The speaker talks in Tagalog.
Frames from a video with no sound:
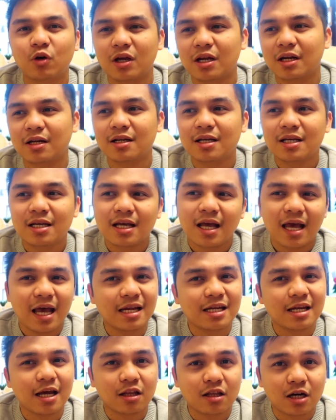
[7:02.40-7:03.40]
mo in
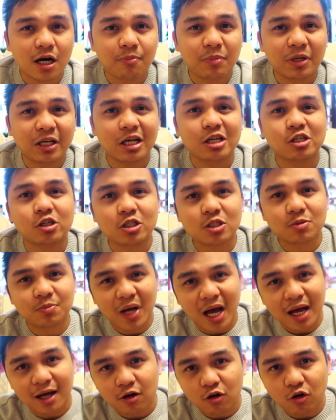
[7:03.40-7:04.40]
any other applications
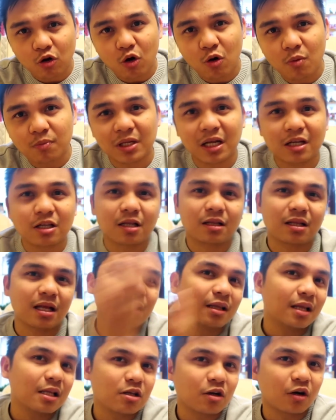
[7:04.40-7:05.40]
back home
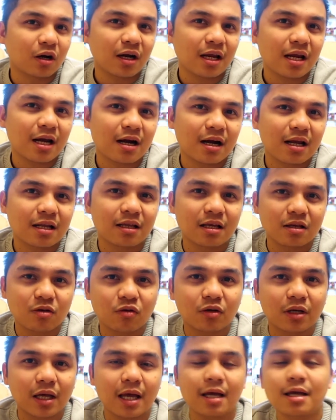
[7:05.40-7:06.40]
and then you're here in the
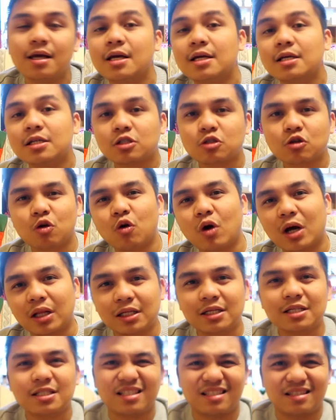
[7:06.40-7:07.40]
UK. So at
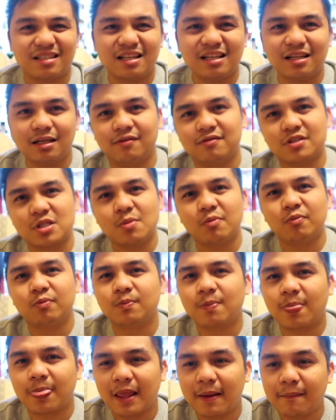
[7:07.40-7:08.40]
least leave
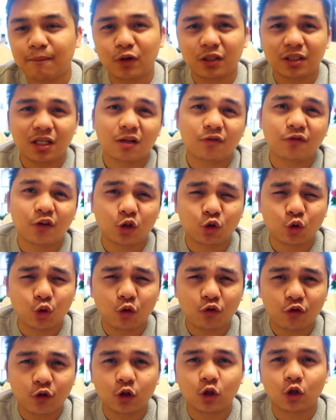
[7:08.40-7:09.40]
some important photo
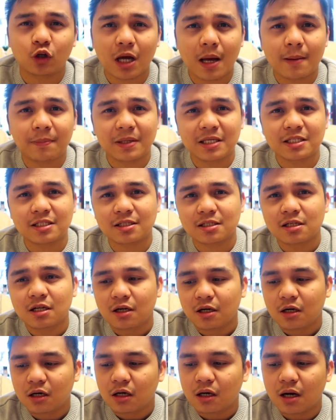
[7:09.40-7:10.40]
photocopies
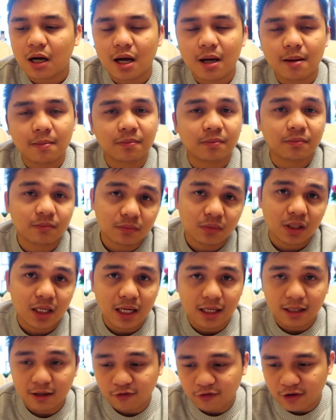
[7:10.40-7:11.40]
um,
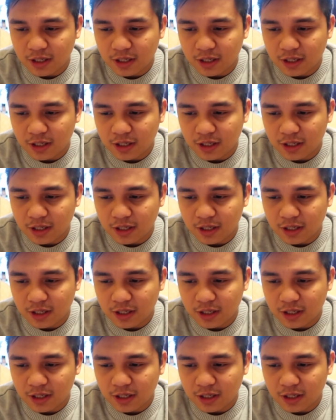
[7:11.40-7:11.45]
in the